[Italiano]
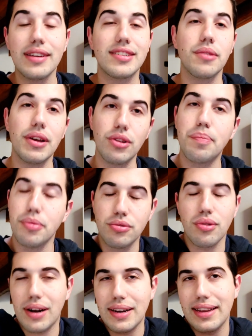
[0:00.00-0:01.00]
seguendo
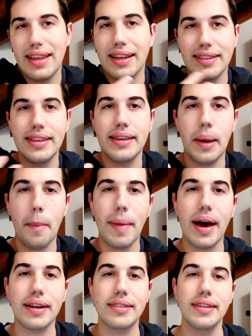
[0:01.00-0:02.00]
appunto la linea di
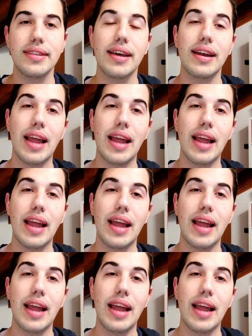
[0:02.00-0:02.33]
Martin,